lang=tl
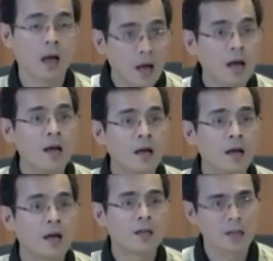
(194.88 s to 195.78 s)
ah,
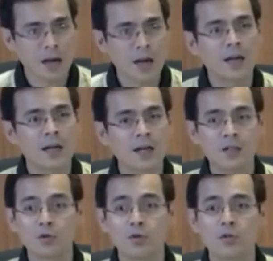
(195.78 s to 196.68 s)
talaga
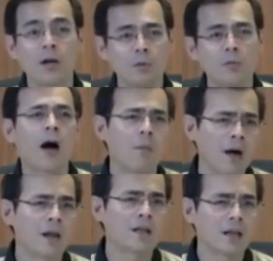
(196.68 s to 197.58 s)
nakaka-insult. Alam niyo,
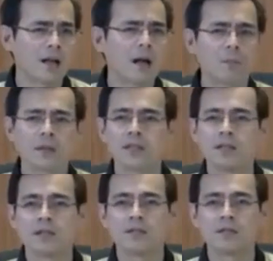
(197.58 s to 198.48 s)
mahaba lang talaga
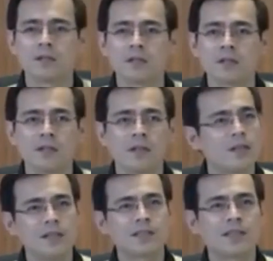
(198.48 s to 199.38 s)
pasensya ko. Eh.
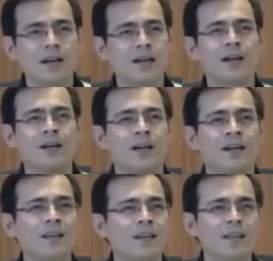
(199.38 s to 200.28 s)
Hindi sa,
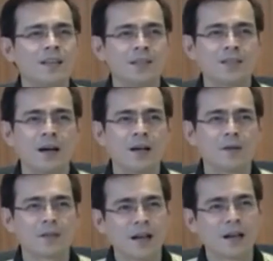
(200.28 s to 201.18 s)
hindi sa
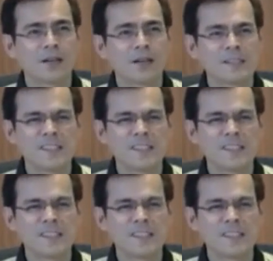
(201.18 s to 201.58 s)
ano, talagang